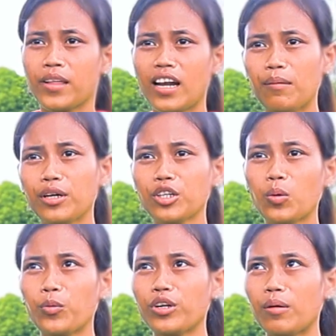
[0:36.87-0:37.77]
Nalaman
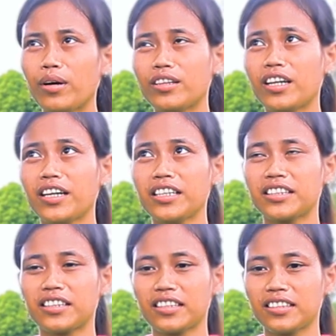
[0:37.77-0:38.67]
ko po na may training
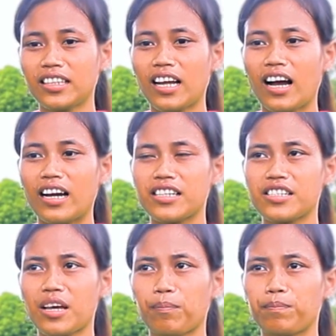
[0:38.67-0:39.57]
si TESDA ng RCEP.